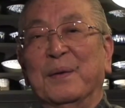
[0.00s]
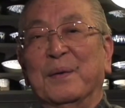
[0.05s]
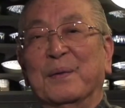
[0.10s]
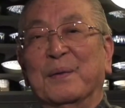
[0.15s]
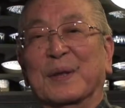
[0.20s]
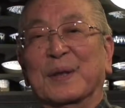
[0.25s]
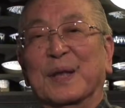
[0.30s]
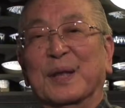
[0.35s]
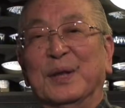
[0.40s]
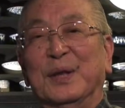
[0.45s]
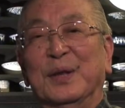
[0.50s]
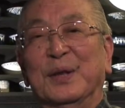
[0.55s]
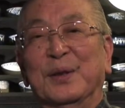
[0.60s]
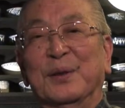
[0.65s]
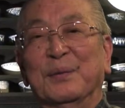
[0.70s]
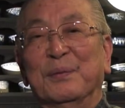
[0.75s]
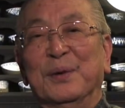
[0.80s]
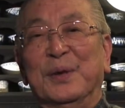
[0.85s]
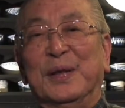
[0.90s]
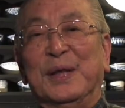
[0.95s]
私
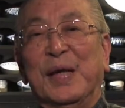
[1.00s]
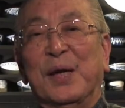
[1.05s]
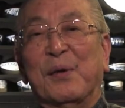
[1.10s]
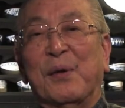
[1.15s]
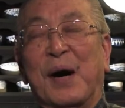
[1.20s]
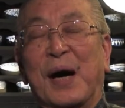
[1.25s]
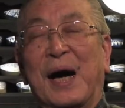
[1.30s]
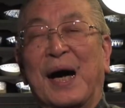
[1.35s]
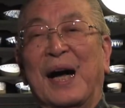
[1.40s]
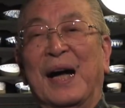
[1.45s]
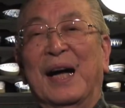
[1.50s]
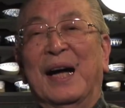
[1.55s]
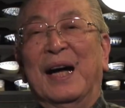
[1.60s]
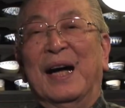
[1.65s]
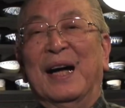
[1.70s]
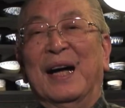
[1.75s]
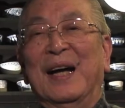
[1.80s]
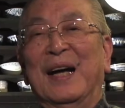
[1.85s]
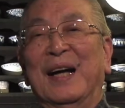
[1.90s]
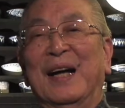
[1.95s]
の店は
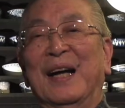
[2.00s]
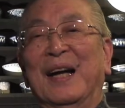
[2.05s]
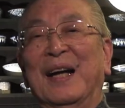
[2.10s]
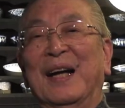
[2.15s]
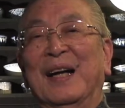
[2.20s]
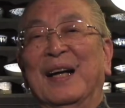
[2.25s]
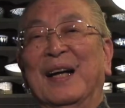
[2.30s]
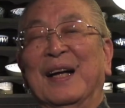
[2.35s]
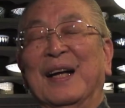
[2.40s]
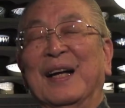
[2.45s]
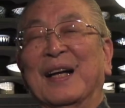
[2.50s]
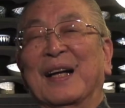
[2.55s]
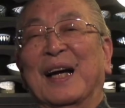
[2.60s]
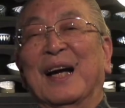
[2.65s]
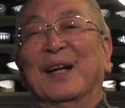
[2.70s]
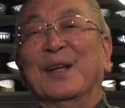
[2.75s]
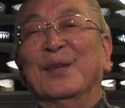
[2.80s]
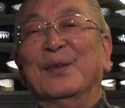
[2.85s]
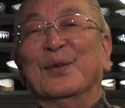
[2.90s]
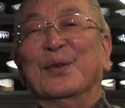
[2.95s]

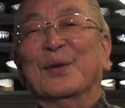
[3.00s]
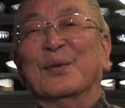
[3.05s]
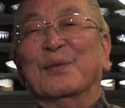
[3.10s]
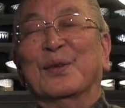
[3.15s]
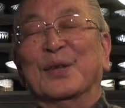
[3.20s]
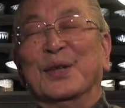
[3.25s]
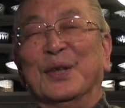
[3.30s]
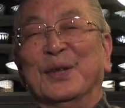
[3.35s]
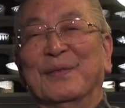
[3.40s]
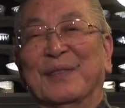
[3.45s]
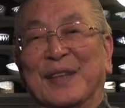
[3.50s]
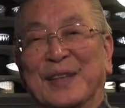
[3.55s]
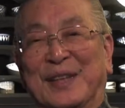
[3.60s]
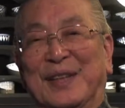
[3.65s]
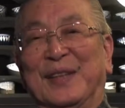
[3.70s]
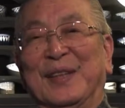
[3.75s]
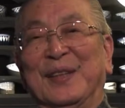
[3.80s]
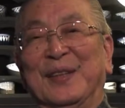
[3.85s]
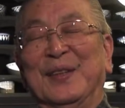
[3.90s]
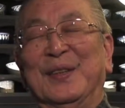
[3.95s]
カンと申しま
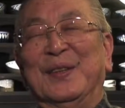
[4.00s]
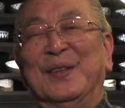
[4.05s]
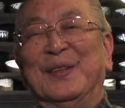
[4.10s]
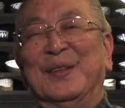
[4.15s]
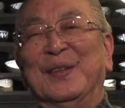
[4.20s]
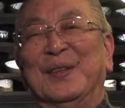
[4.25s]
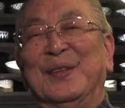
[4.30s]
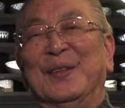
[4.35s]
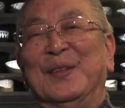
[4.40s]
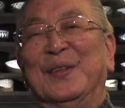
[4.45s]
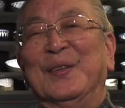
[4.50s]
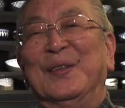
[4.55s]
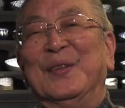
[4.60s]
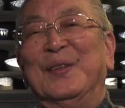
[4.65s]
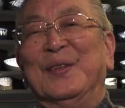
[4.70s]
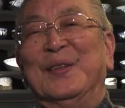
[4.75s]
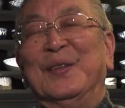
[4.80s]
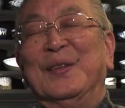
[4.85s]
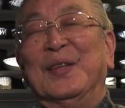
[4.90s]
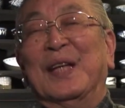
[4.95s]
す
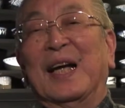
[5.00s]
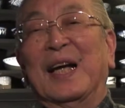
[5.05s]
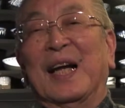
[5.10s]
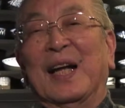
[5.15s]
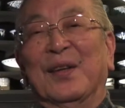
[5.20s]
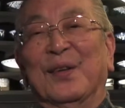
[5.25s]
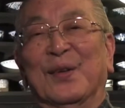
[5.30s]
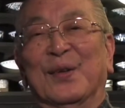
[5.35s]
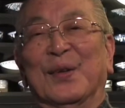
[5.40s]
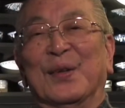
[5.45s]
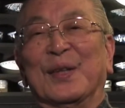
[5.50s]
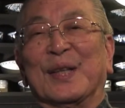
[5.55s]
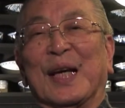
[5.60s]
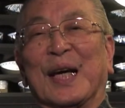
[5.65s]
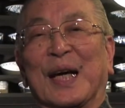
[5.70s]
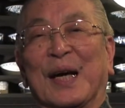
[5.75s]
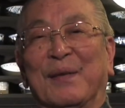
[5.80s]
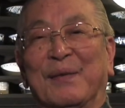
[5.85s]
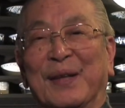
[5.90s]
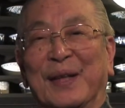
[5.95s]
奈良の
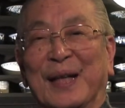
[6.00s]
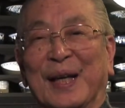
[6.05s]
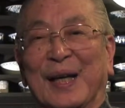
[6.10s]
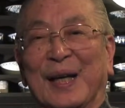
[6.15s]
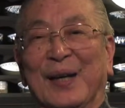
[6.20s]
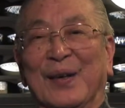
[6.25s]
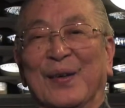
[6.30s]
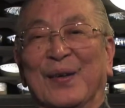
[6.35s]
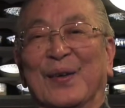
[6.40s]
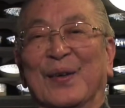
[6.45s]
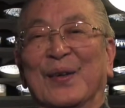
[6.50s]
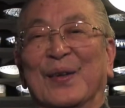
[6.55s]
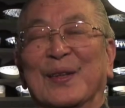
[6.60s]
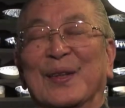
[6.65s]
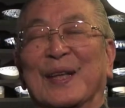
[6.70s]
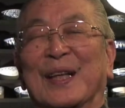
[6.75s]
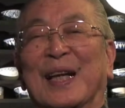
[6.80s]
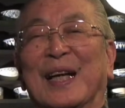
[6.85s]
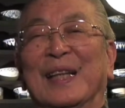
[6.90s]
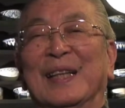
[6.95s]
高畑の
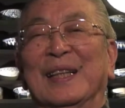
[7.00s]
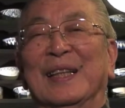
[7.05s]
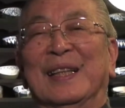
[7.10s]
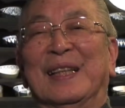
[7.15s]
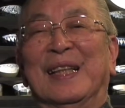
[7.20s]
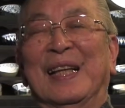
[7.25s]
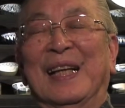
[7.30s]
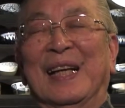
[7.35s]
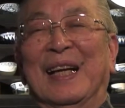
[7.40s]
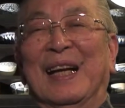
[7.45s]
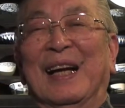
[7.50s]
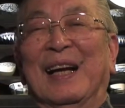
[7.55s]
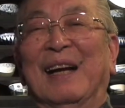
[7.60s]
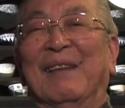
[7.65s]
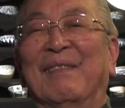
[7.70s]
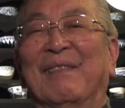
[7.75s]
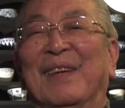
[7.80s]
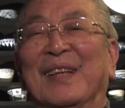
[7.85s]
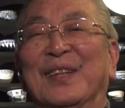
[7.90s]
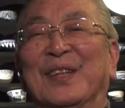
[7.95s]
閑静な
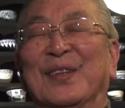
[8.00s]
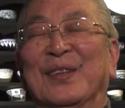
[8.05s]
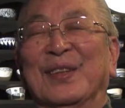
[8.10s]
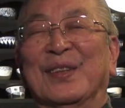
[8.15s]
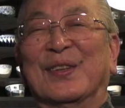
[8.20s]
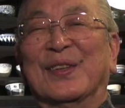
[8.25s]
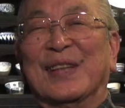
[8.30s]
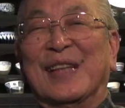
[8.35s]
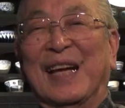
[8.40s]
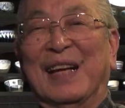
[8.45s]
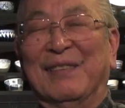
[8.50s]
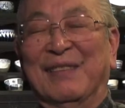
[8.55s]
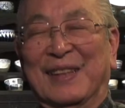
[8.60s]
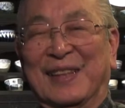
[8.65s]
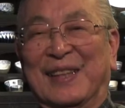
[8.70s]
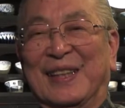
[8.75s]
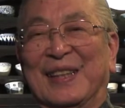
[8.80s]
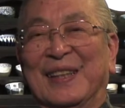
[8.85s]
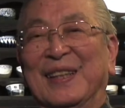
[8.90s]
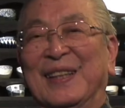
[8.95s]
場所にございま
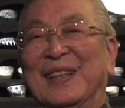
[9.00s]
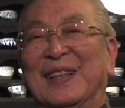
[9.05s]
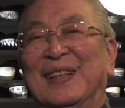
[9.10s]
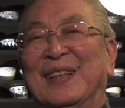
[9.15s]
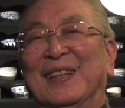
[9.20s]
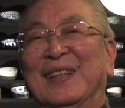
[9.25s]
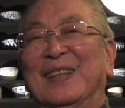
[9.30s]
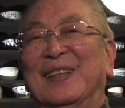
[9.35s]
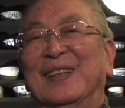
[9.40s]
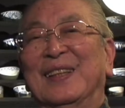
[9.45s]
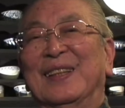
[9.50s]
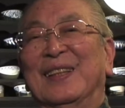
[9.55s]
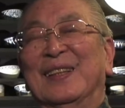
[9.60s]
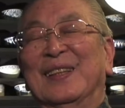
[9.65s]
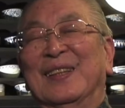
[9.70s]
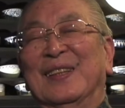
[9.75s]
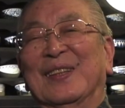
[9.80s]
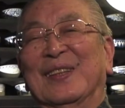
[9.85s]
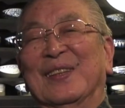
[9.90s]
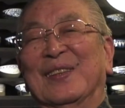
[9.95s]
す
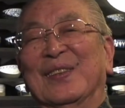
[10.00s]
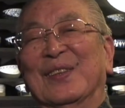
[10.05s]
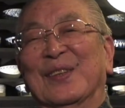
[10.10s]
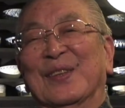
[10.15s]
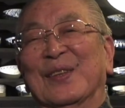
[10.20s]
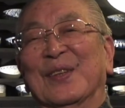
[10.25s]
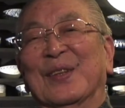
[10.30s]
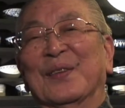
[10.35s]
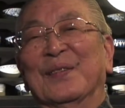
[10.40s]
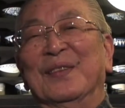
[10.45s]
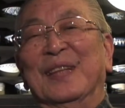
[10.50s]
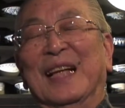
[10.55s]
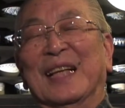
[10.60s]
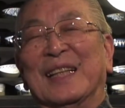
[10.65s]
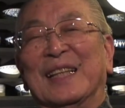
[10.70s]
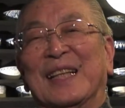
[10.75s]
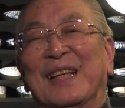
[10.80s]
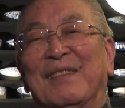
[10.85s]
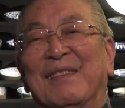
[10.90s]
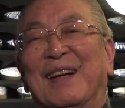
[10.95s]
どうぞ皆
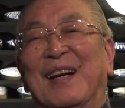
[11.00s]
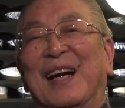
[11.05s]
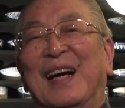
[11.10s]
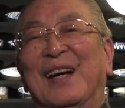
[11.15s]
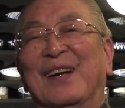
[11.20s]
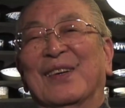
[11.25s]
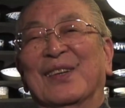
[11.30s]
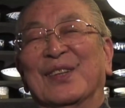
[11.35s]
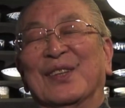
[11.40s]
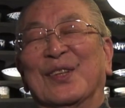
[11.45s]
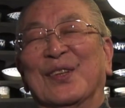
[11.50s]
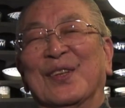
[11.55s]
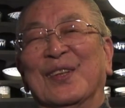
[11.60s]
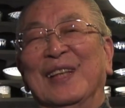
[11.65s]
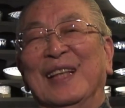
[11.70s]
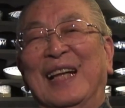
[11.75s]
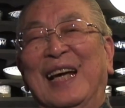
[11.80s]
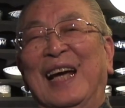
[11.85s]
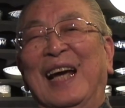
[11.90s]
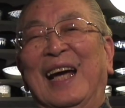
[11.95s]
様お揃
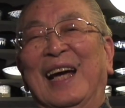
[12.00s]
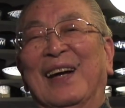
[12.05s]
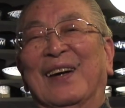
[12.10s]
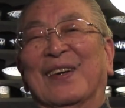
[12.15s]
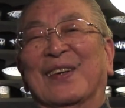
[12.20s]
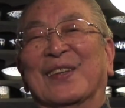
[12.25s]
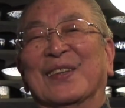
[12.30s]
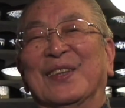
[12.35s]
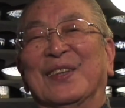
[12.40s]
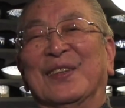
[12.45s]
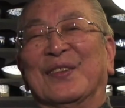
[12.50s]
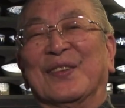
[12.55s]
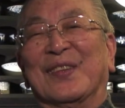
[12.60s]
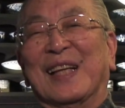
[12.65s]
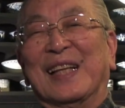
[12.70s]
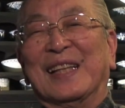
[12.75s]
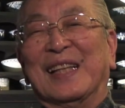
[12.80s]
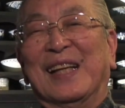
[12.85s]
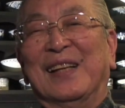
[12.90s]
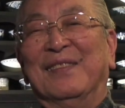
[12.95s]
いでお越しく
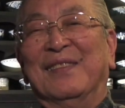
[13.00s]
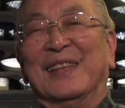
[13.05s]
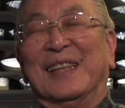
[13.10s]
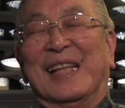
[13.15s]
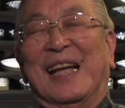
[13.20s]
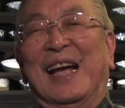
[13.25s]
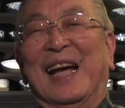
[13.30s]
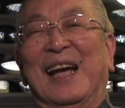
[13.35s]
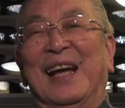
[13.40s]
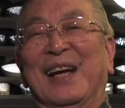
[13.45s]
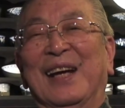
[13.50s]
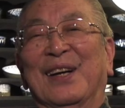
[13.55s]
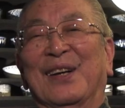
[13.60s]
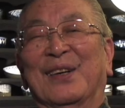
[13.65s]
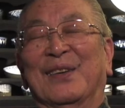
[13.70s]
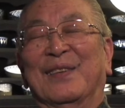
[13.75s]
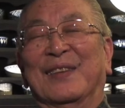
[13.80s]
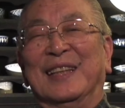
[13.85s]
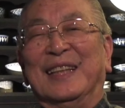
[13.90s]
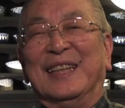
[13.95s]
ださいませ
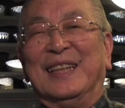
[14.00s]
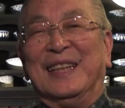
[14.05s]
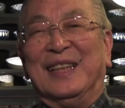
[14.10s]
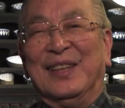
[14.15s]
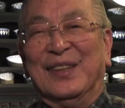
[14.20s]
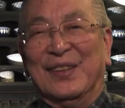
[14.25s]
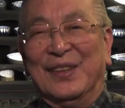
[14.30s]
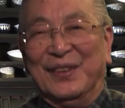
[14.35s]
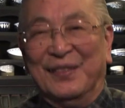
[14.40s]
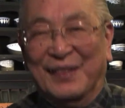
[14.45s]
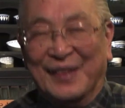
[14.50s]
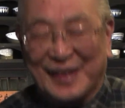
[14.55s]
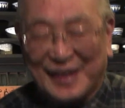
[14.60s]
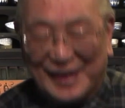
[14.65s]
お待ちしておりま